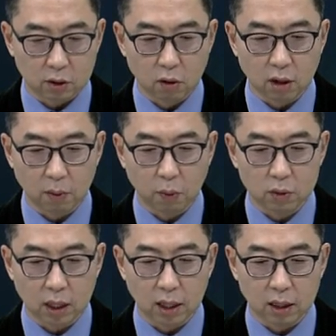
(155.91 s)
철강
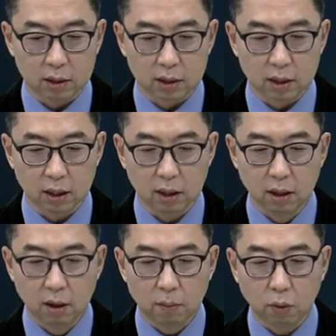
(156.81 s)
포장이라든지
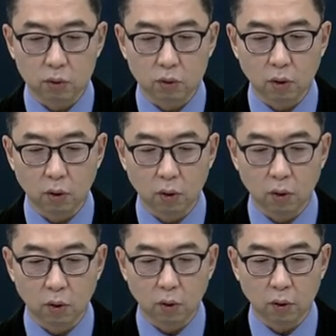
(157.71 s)

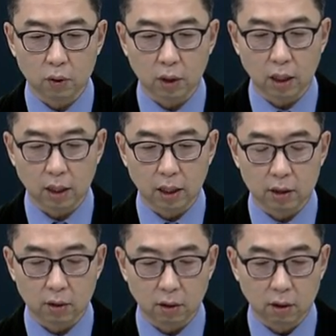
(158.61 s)
포스코
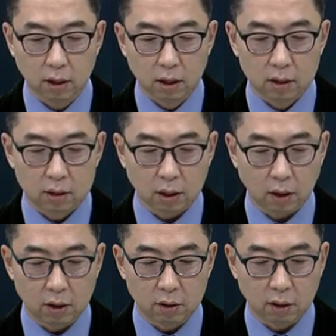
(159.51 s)
하나에서 이제
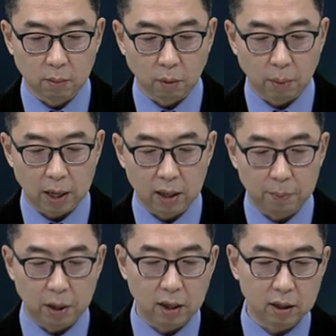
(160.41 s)
관련된 뭐 팔레
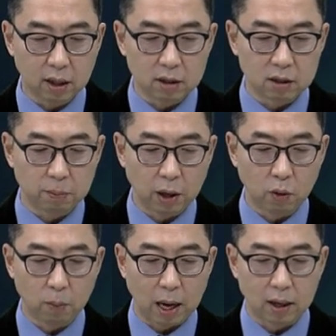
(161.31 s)
펠레트라든지
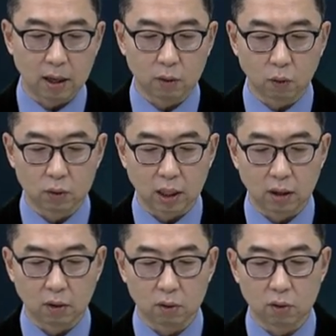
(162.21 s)
페로 망간 공장
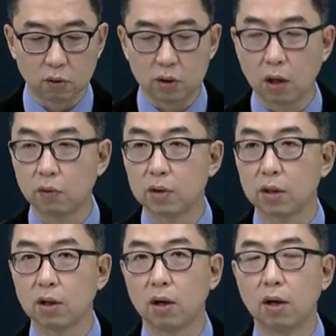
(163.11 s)
이런 것들을 유지하고
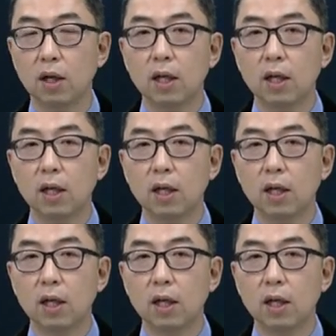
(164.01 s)
있어서